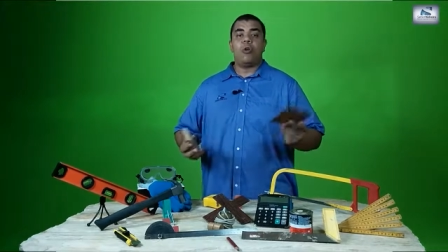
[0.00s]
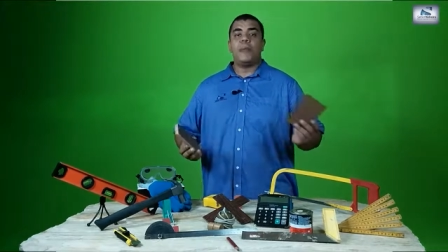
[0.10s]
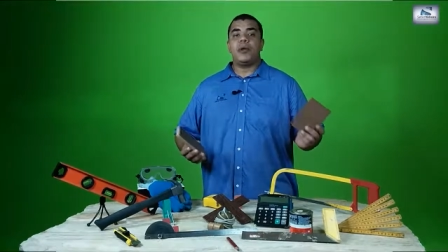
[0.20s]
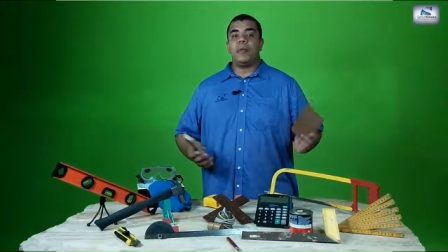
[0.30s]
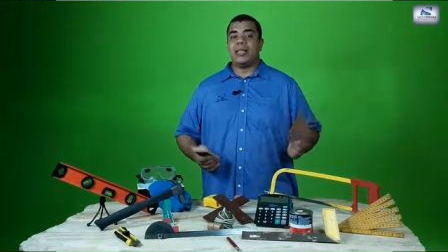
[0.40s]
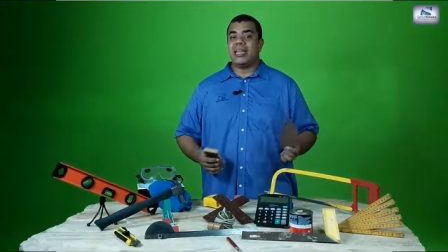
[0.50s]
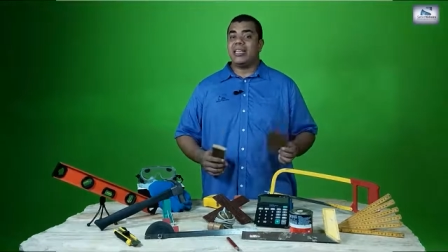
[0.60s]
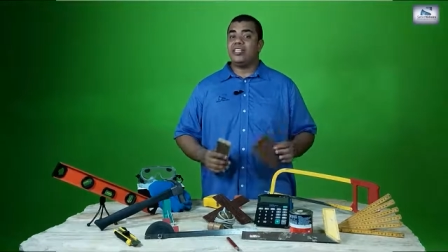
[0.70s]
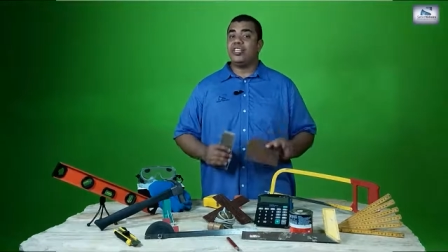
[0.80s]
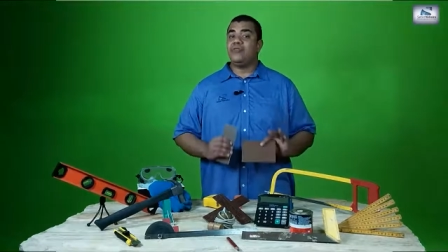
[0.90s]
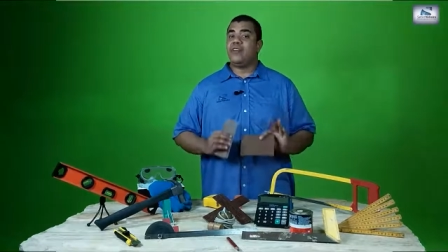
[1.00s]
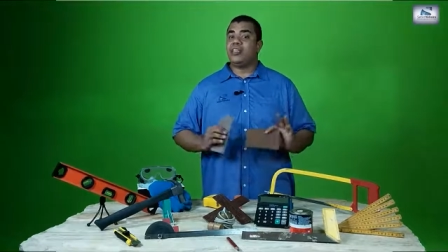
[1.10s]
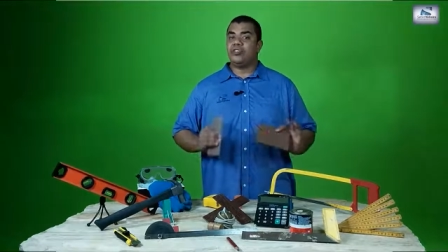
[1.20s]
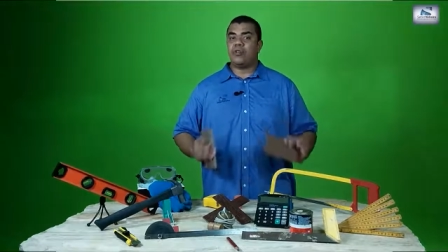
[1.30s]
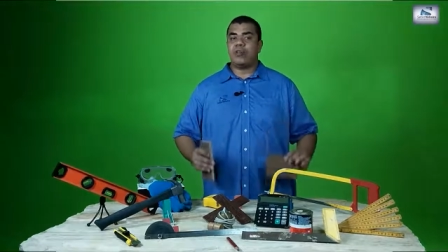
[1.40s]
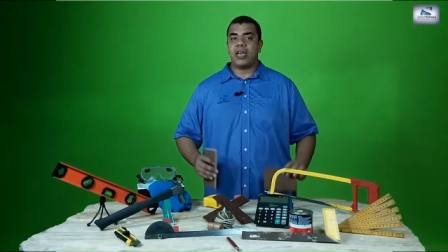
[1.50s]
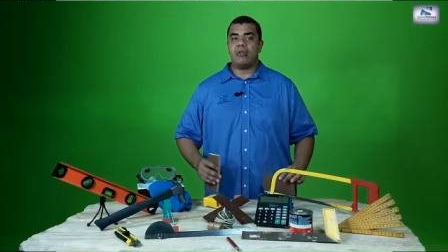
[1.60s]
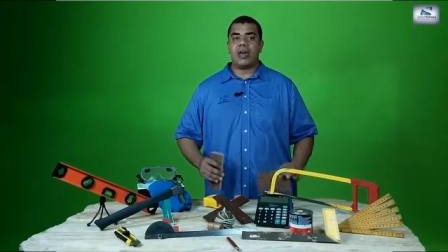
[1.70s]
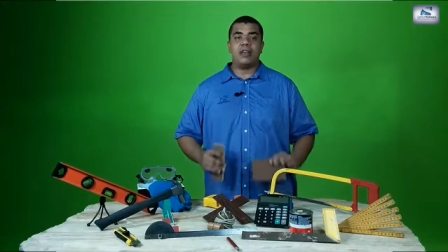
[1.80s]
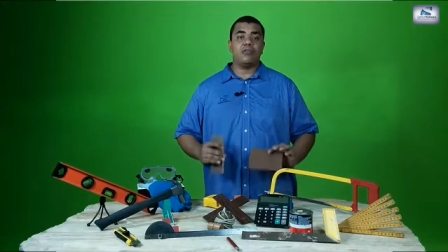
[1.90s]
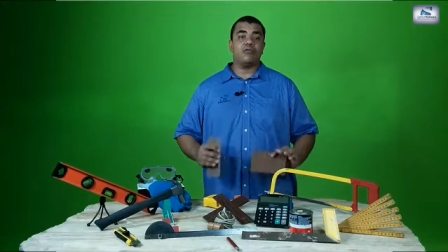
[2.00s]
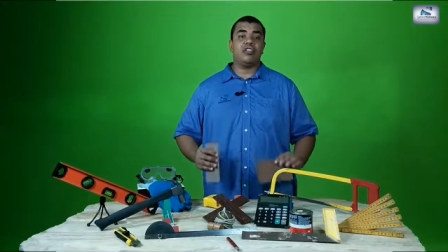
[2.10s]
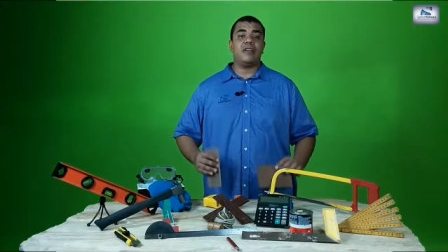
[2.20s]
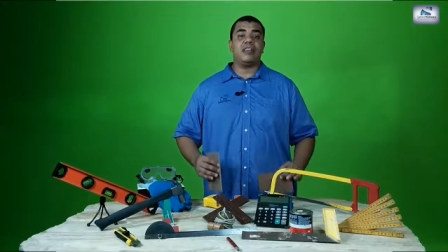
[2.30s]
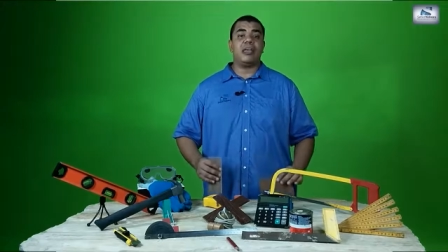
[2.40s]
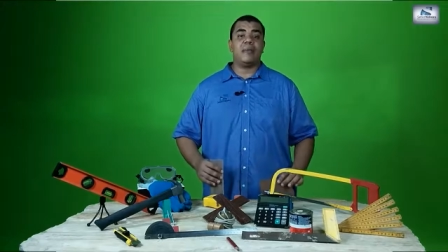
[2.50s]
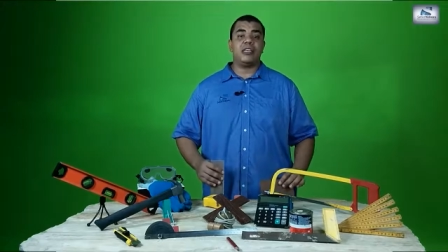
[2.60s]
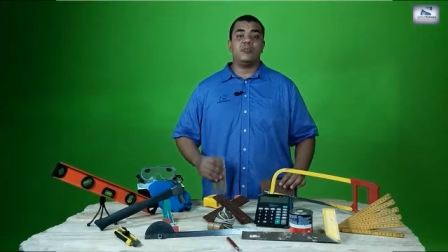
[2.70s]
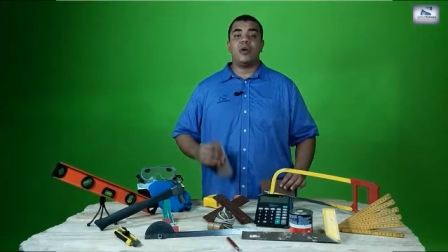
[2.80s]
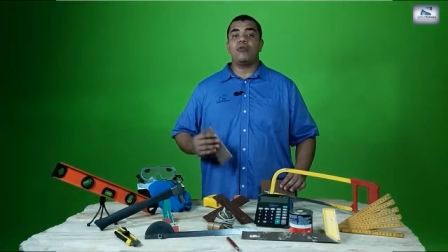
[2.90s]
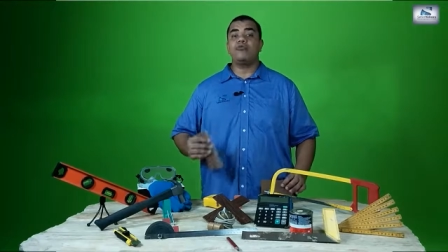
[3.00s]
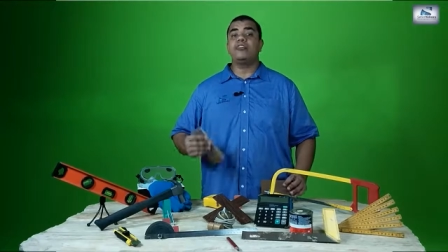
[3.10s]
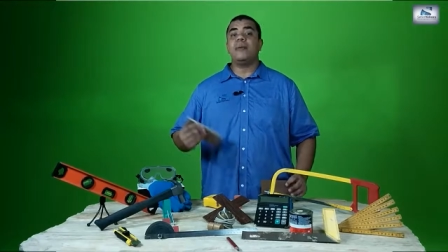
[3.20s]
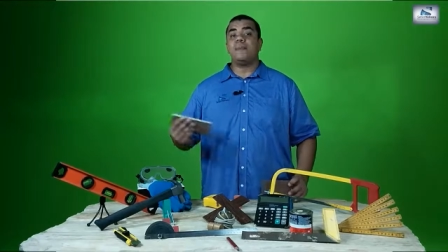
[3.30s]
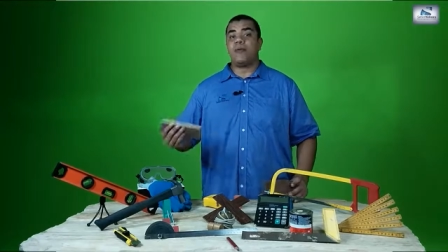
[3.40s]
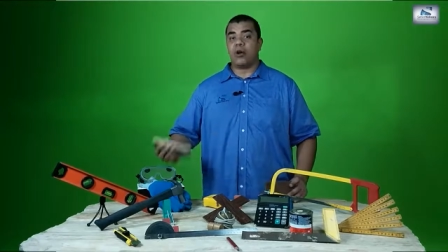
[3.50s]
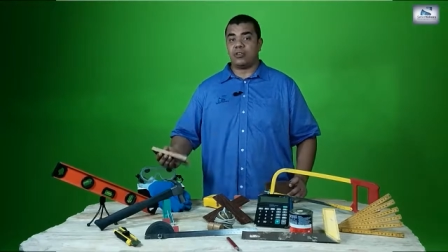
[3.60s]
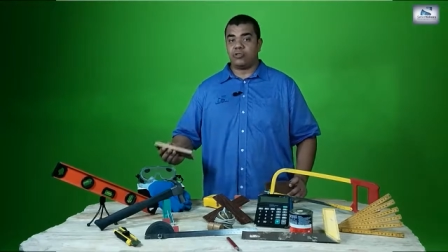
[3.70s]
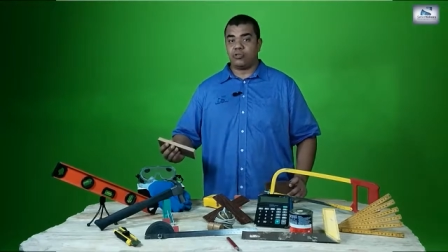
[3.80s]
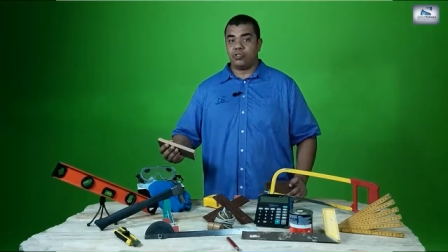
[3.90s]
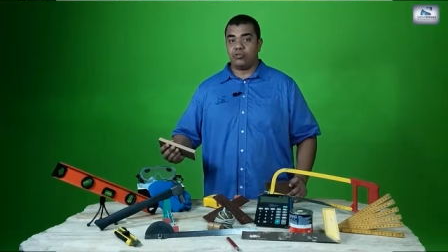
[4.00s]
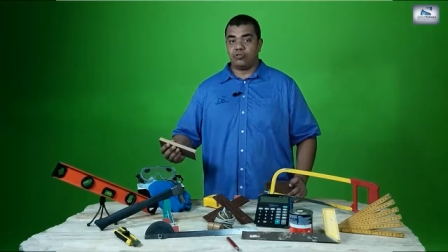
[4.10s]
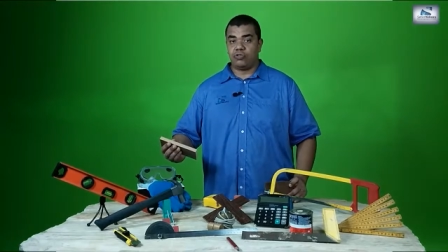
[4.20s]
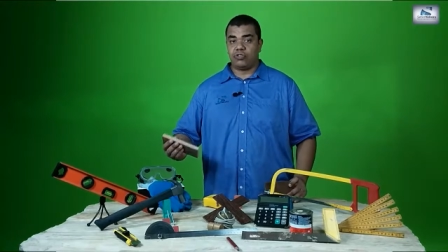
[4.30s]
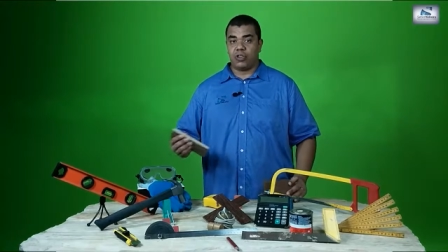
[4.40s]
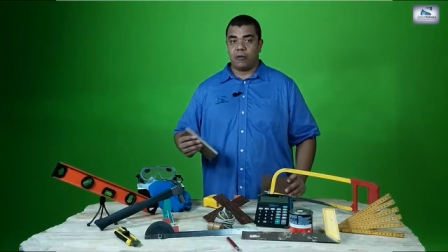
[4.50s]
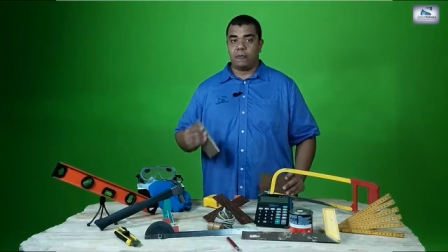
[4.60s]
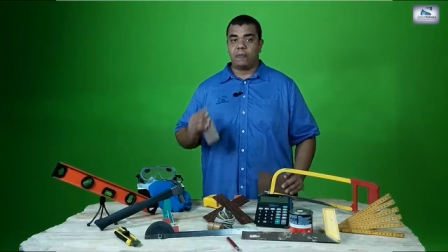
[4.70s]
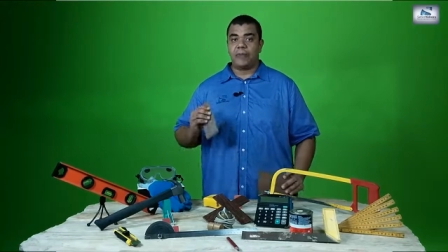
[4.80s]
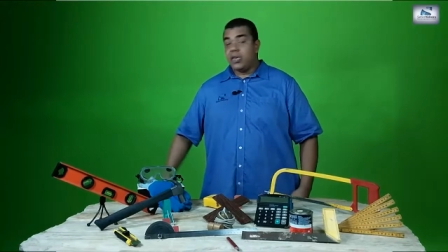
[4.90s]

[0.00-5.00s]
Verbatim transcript: ou pelo Madeirite que vem de qualquer lugar, inclusive até mesmo em alguns depósitos de construção.